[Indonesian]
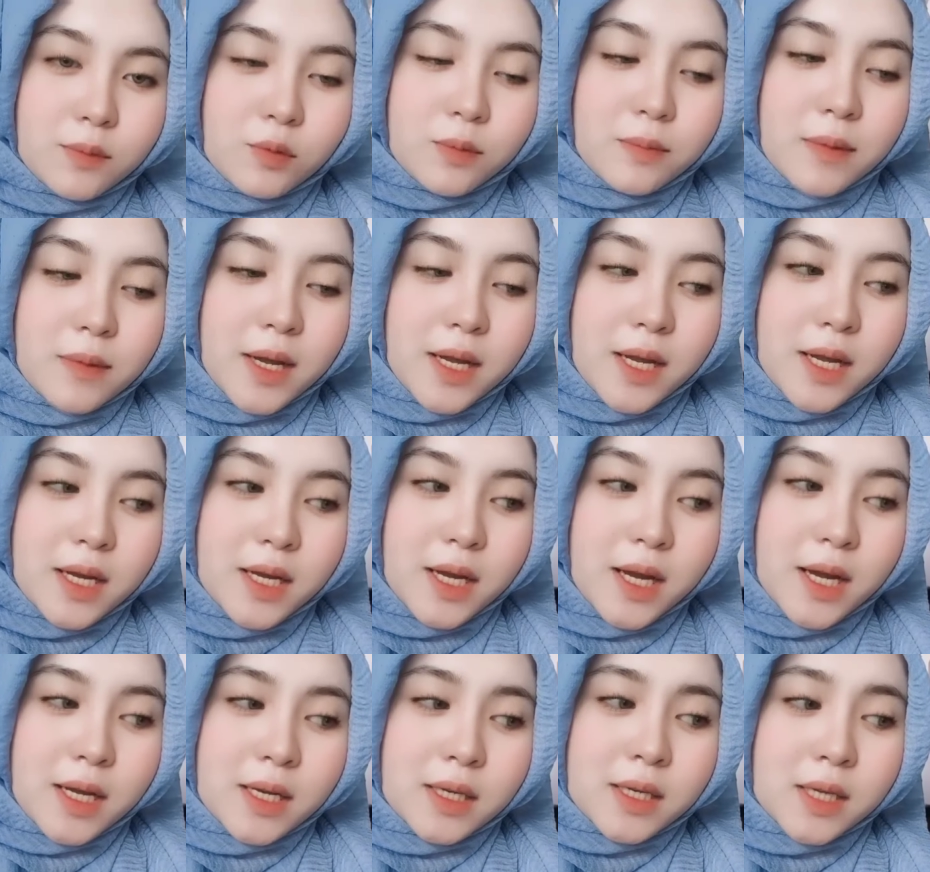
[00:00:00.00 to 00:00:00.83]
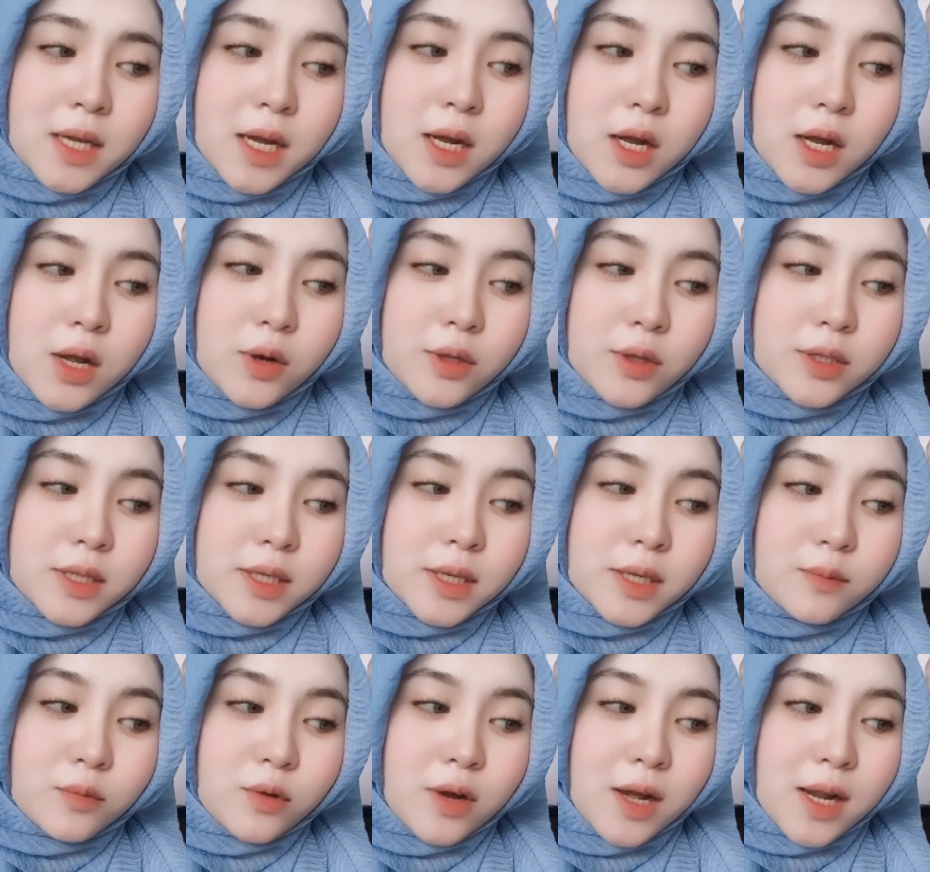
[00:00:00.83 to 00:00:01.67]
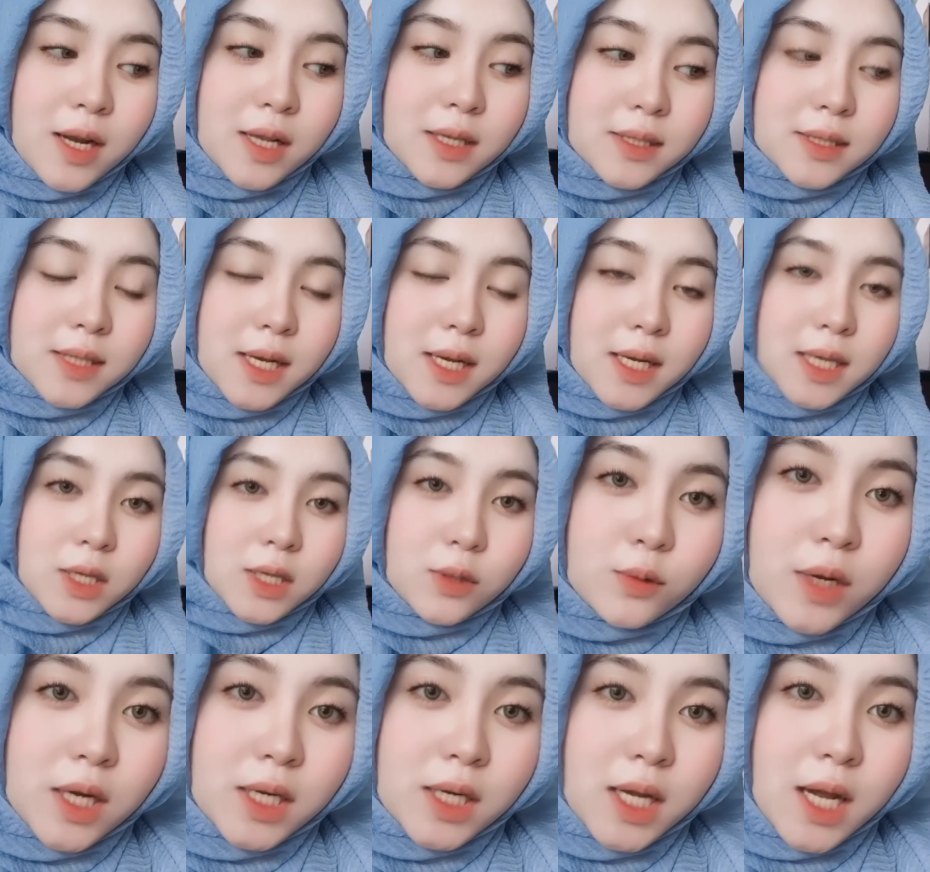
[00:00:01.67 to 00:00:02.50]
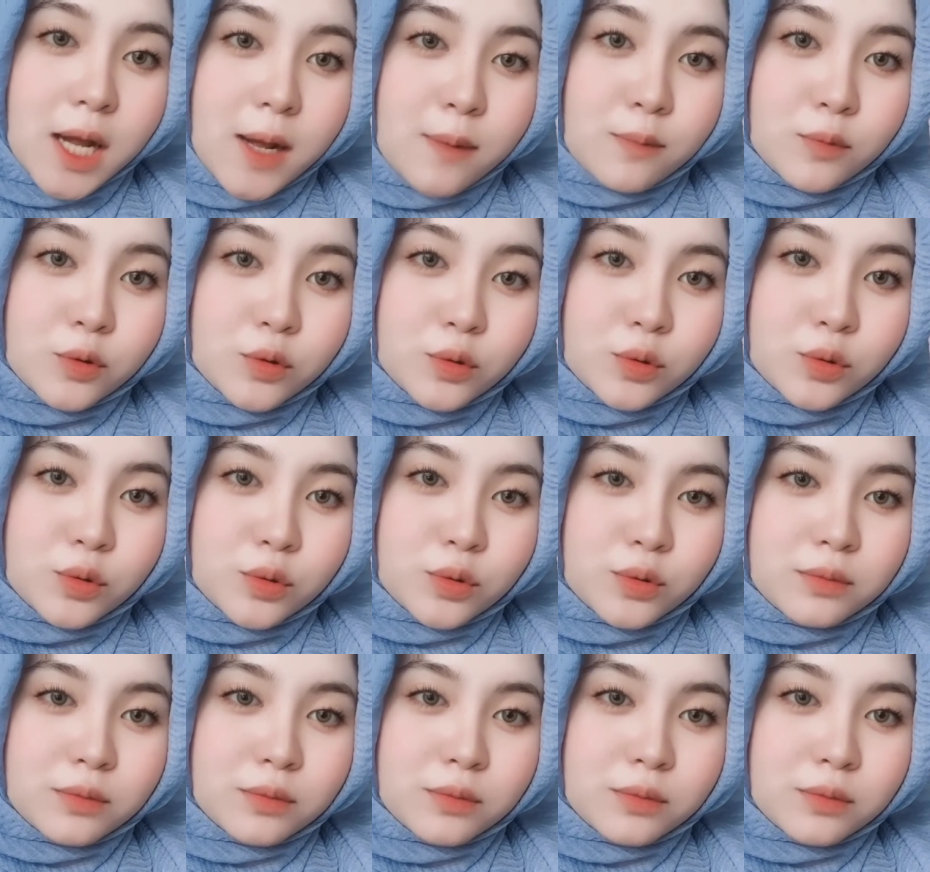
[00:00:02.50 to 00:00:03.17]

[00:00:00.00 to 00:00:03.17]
Ibu bayangan ya kalau seribu alasan itu kan kamu.